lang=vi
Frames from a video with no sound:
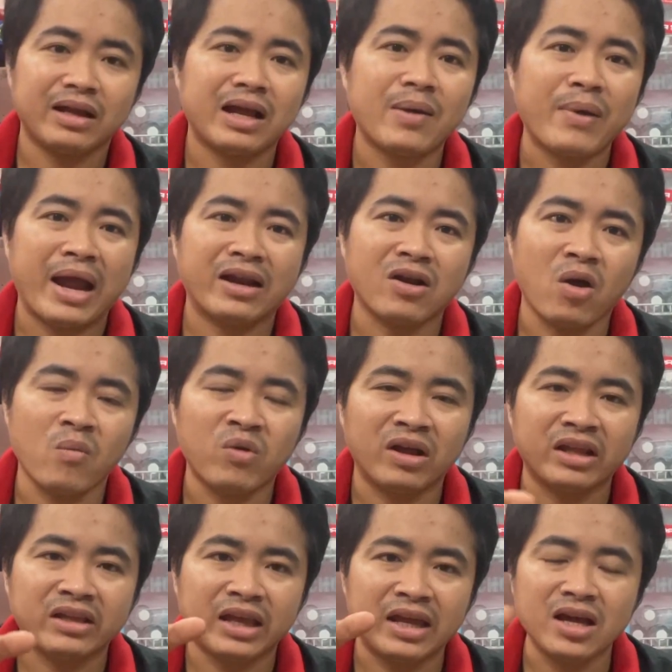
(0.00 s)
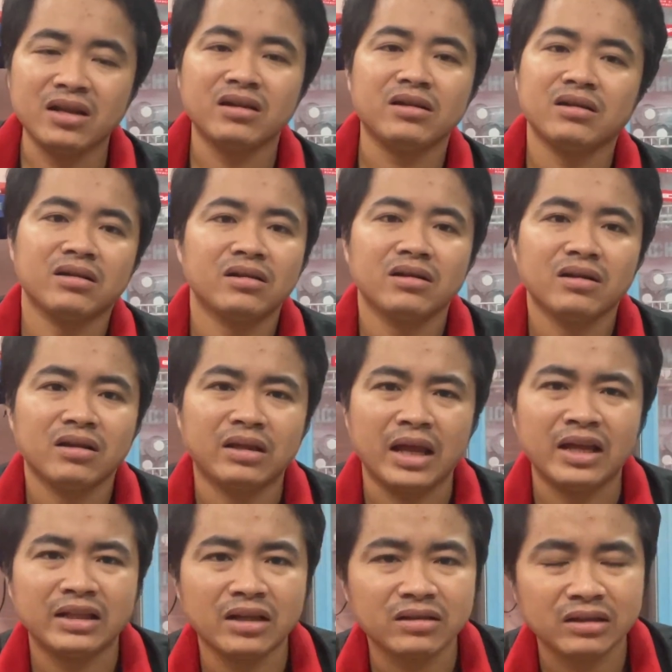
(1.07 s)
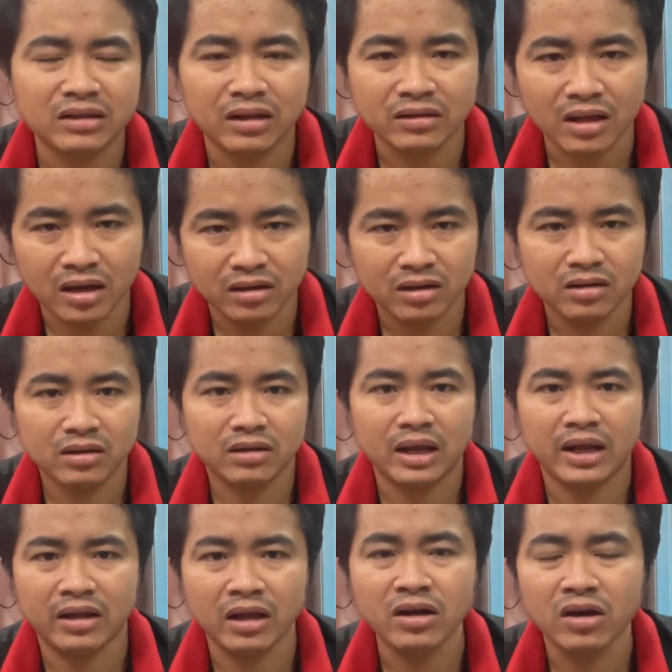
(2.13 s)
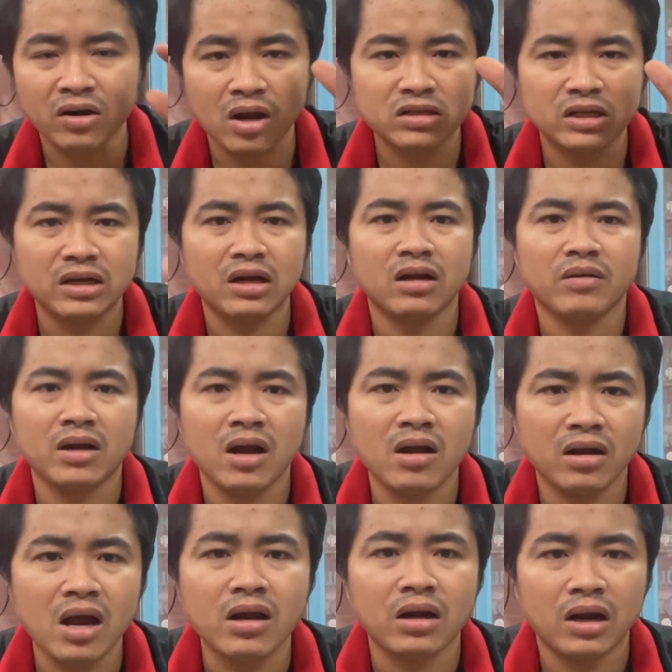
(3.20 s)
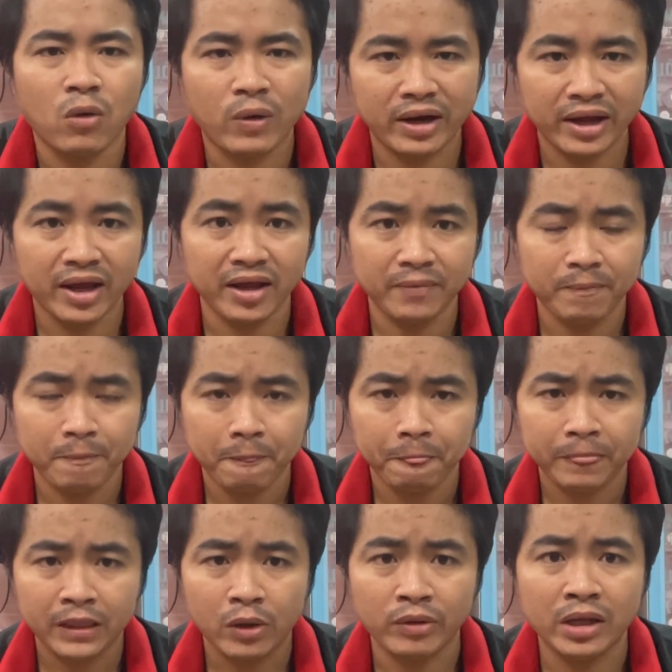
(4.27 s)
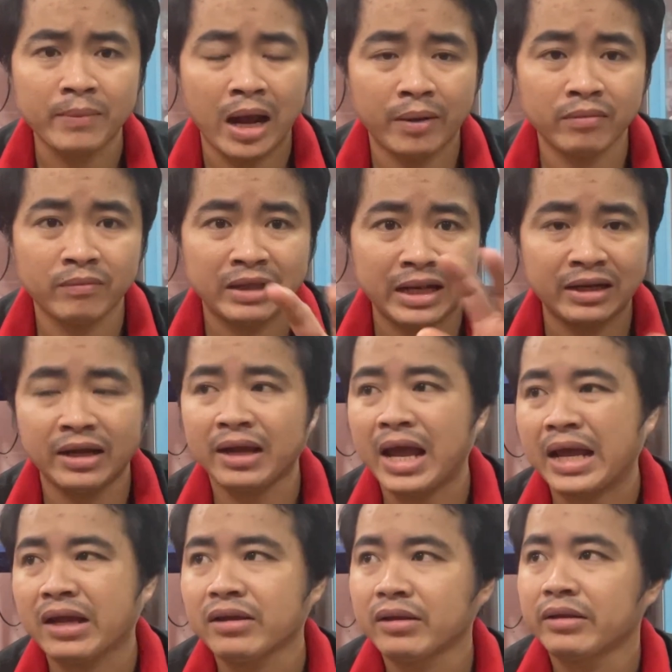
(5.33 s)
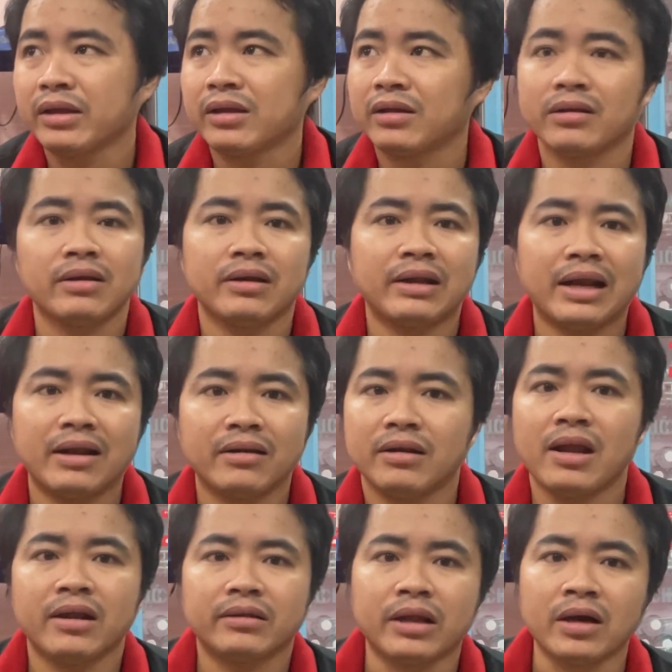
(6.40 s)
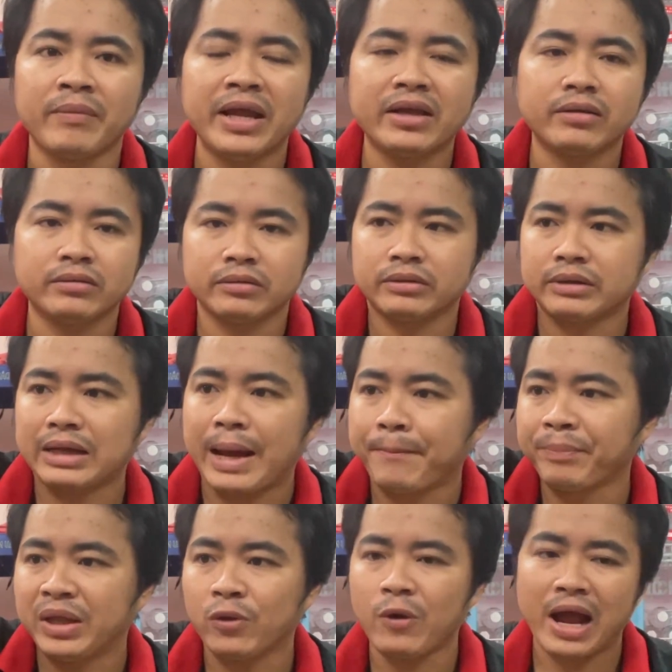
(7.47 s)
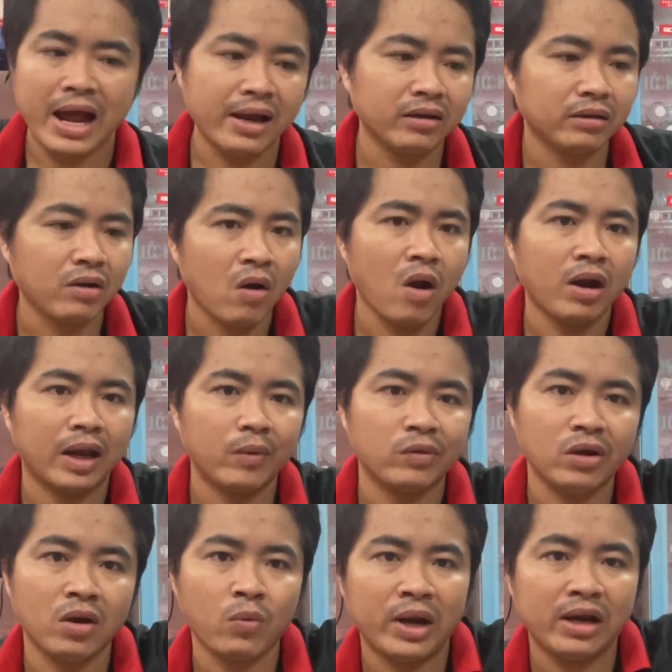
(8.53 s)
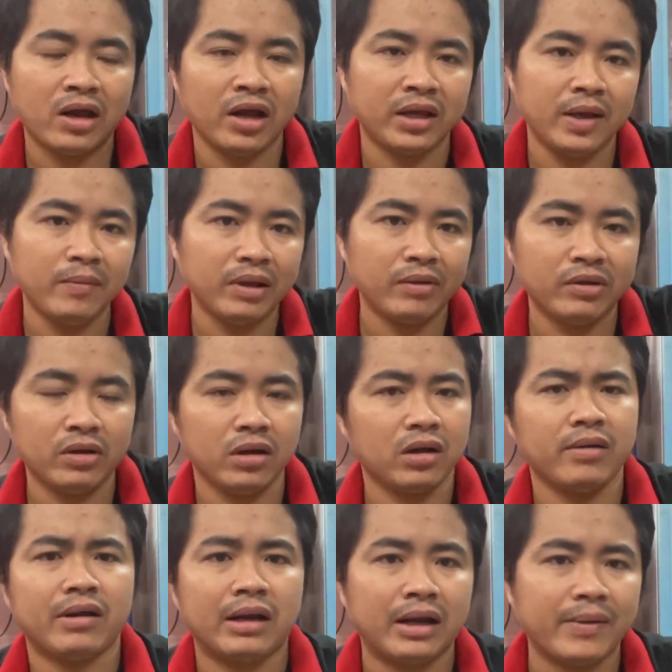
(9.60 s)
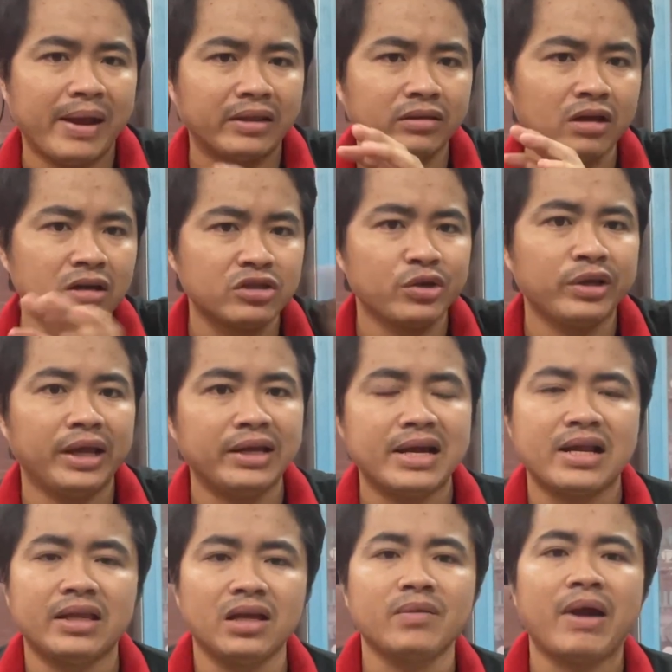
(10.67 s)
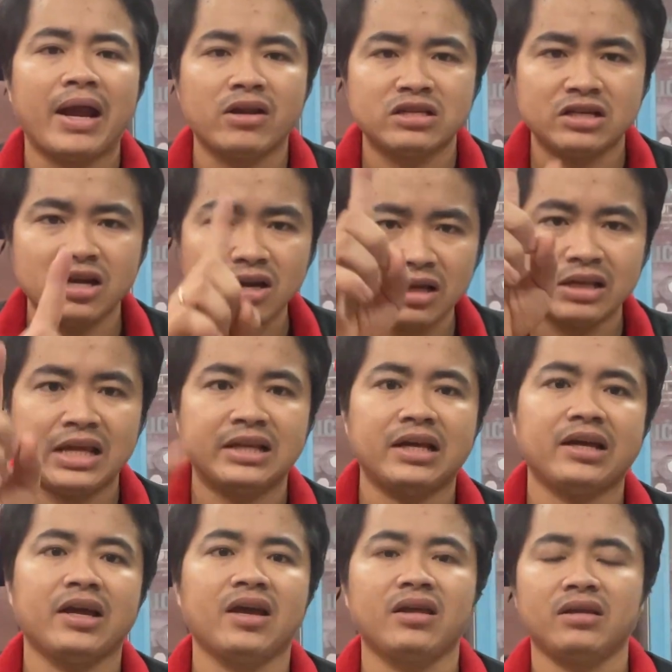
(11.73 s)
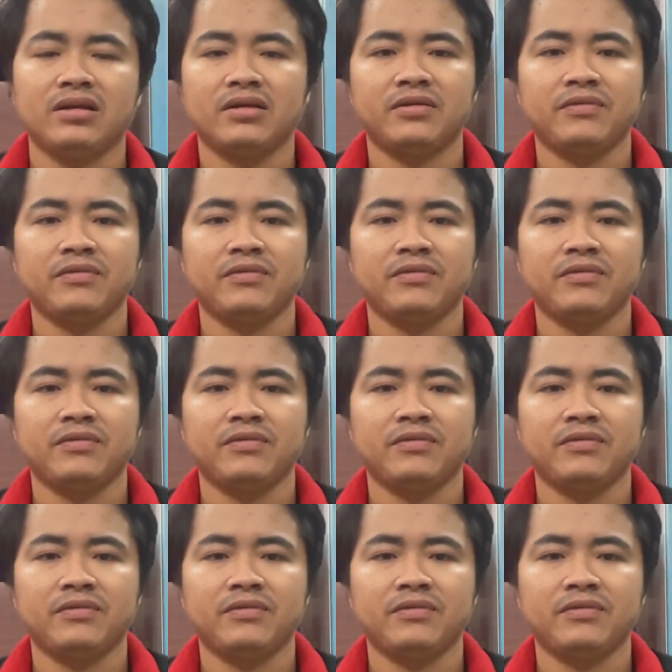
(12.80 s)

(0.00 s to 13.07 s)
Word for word: các bạn đòi người ta chỉ hết á chỉ cái tất tật tật á thì những người đó sẽ rất là lâu qua nghề còn những bạn mà nhanh ngang nghề á là, là tự biết cầm chìa khóa đo này không vừa quay lại kiếm cái ờ, vừa là các bạn tự suy diễn ra thì những bạn nó sẽ rất là nhanh ngang nghề